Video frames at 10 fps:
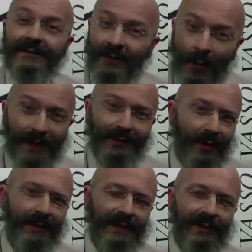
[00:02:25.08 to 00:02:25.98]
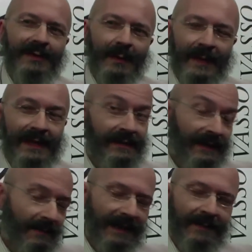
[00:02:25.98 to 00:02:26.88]
Quando, come nel nostro paese,
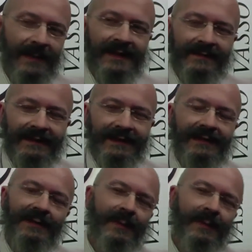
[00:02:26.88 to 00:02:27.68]
nella media dei paesi avanzati è